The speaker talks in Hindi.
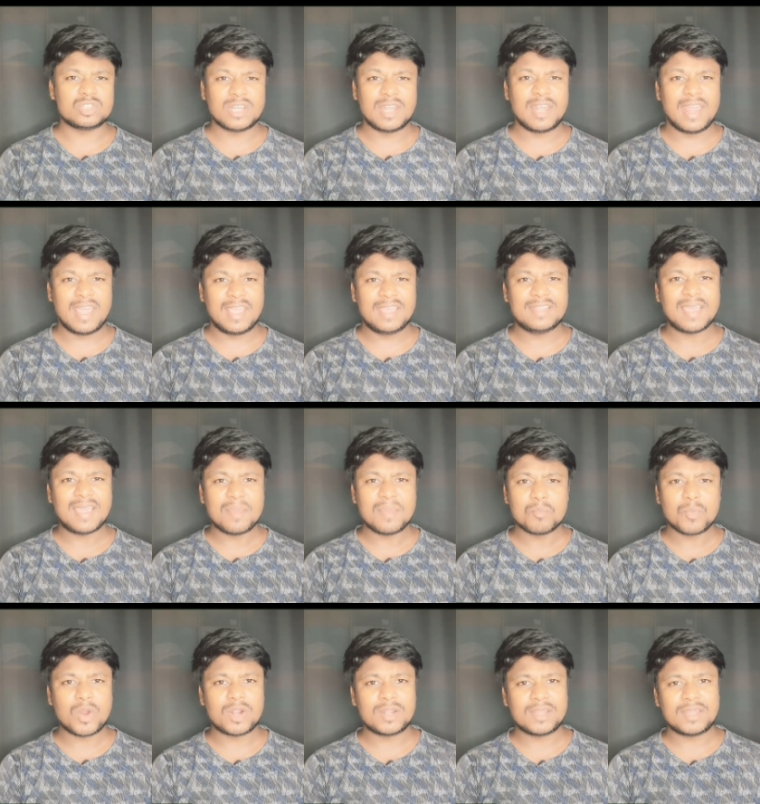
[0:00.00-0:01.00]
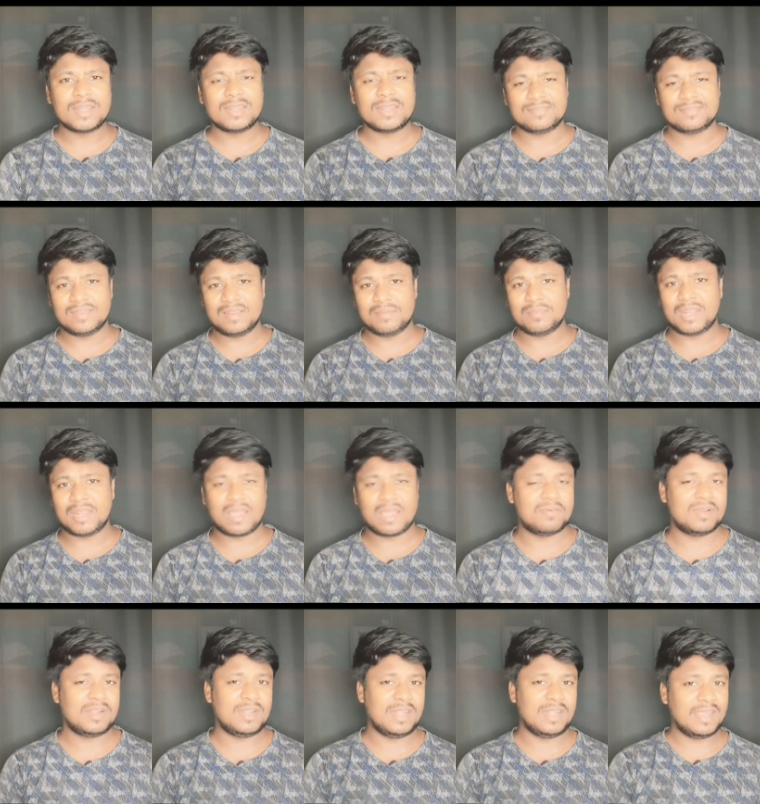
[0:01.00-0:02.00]
कुछ नहीं था इंपॉर्टेंट इसलिए
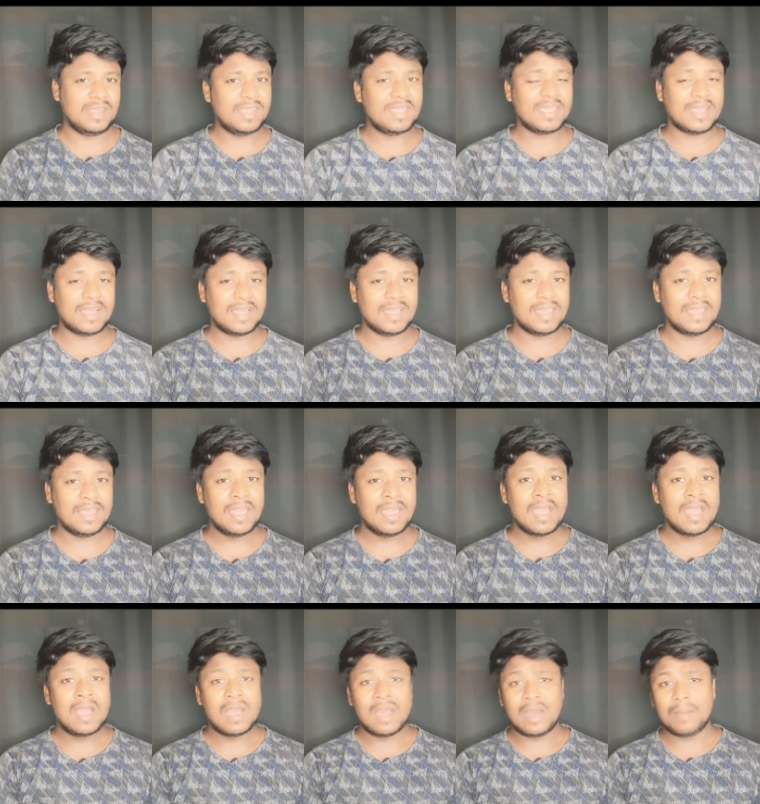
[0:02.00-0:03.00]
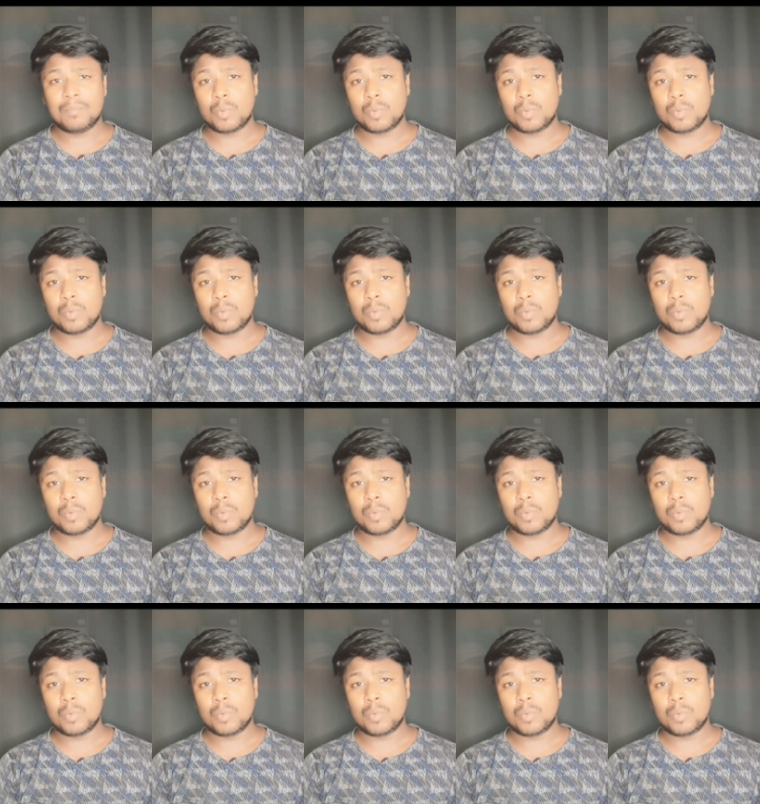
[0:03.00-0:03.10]
मैंने कवर नहीं किया है